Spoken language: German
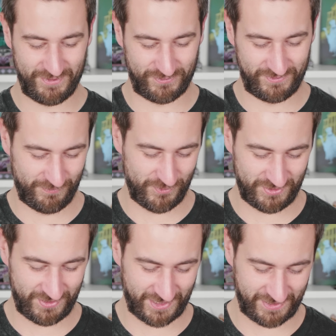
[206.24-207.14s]
Und die
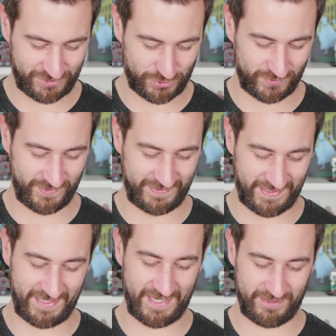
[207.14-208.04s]
möchte ich halt schon
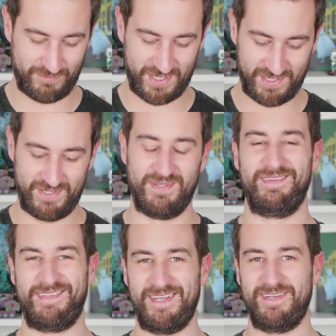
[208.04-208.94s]
sehr gerne mal
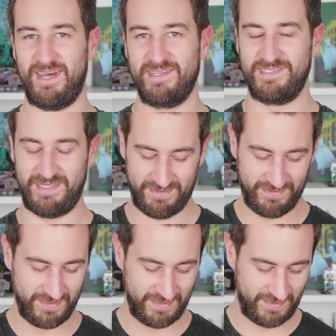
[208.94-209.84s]
sehr nah
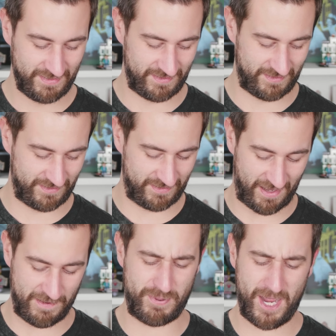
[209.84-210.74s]
sehen. Äh,
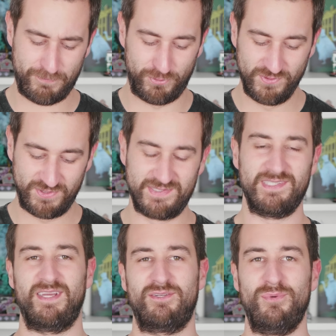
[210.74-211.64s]
ein paar Punkte
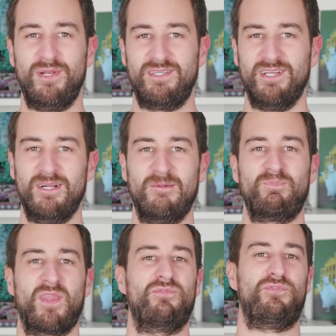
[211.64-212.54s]
sind natürlich
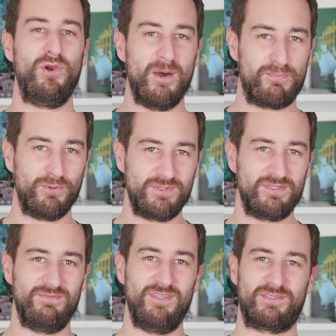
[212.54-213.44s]

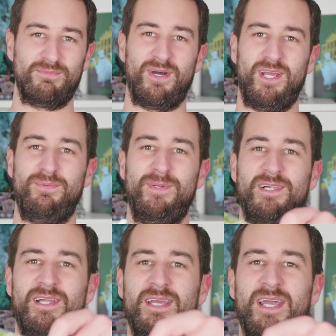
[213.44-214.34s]
Füllerpunkte, wie zum
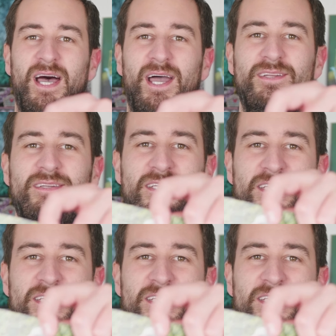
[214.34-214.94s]
Beispiel einen